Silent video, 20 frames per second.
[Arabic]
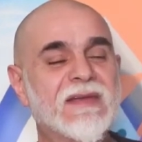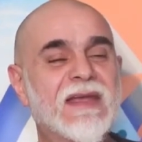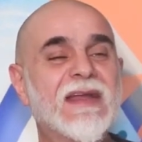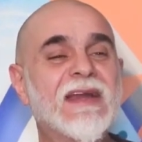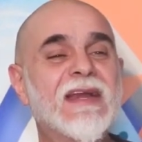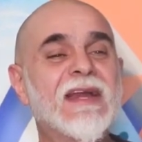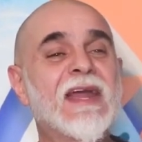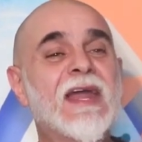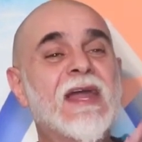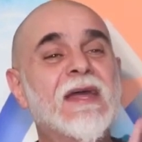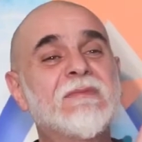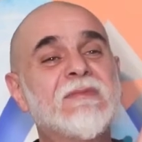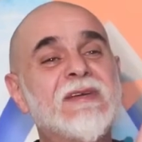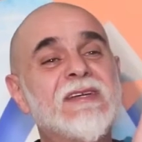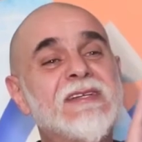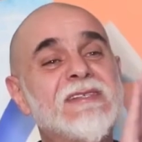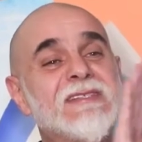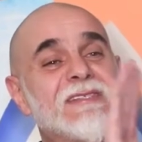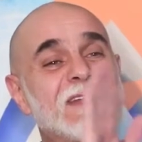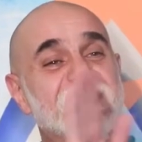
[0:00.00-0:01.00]
كل
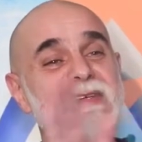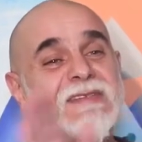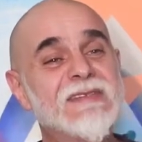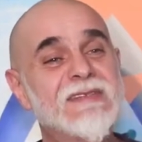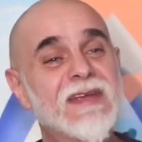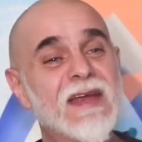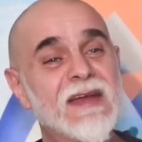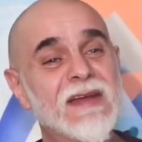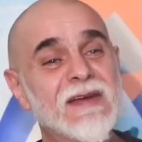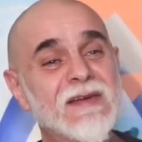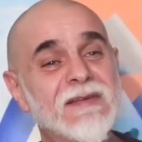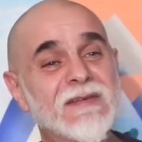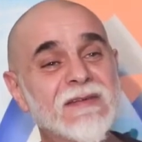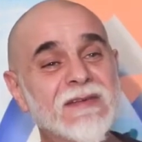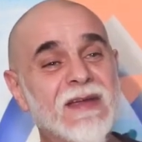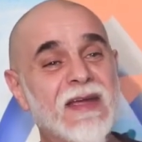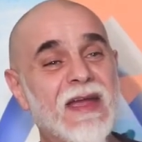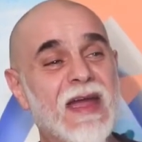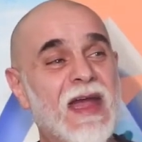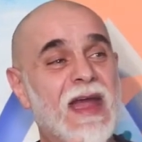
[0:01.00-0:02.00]
الخميس عندنا
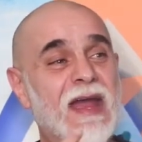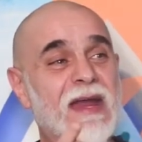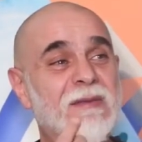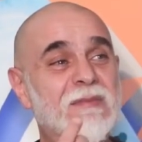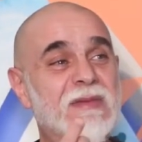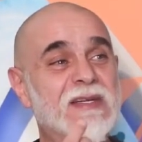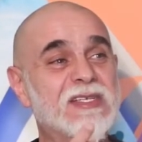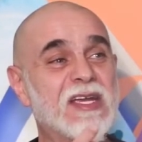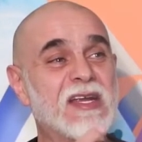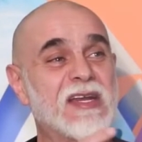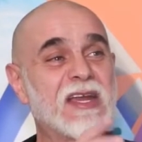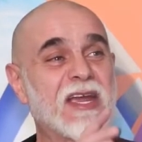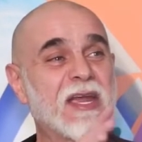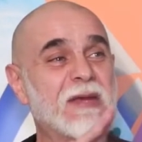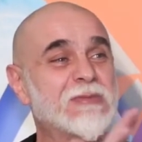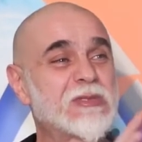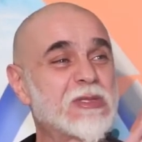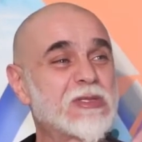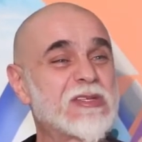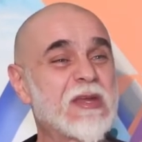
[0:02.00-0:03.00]
كان حق المجلة
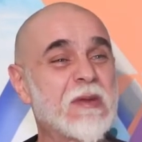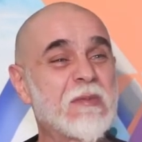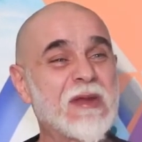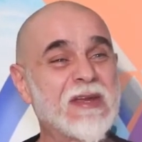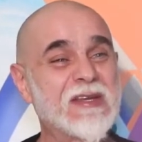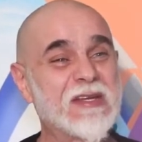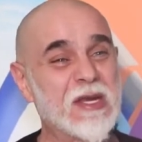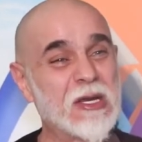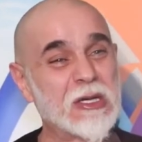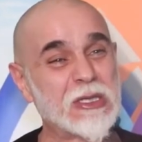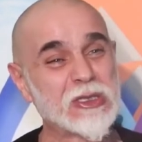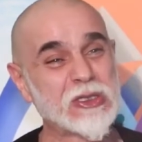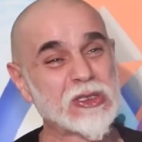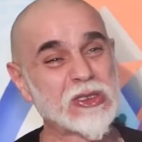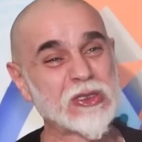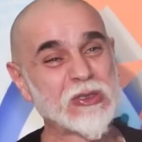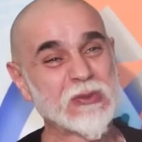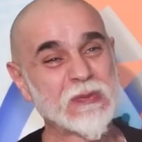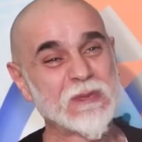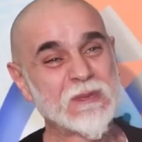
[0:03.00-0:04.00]
75
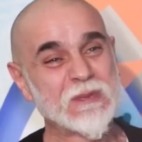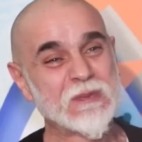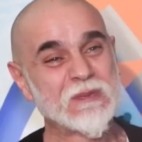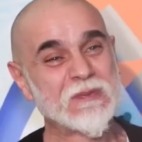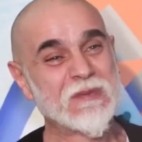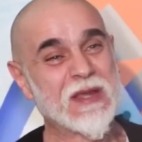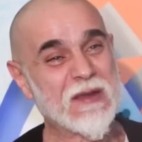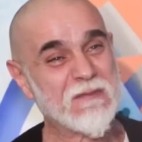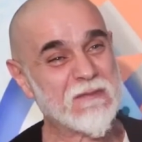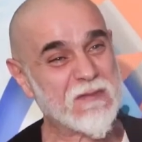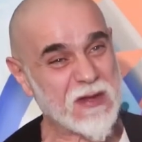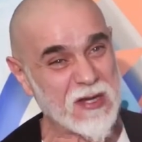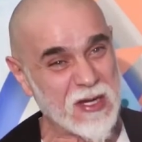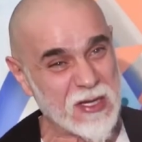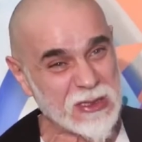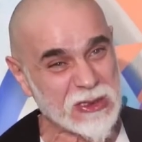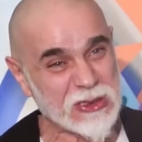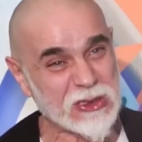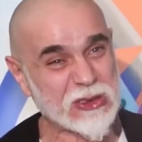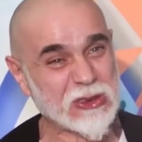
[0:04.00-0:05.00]
قرش كان في
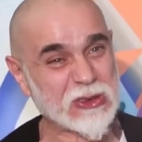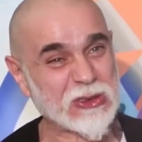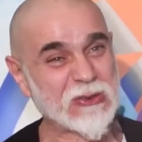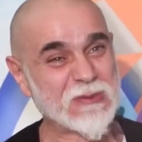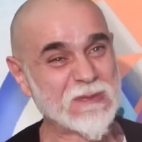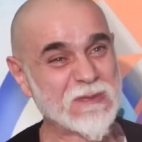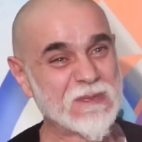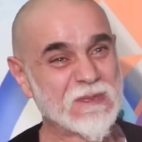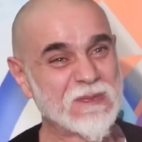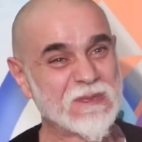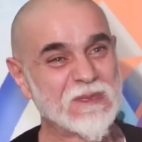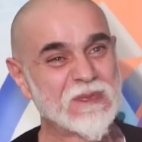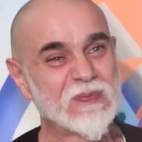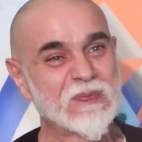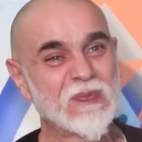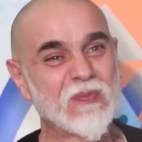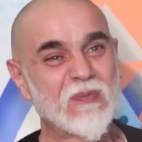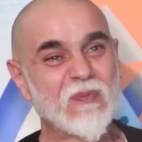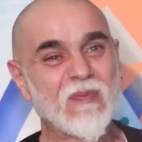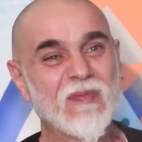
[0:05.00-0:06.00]
قرش
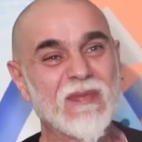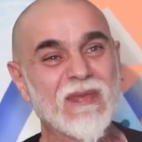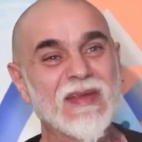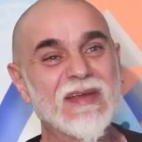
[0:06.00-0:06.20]
صح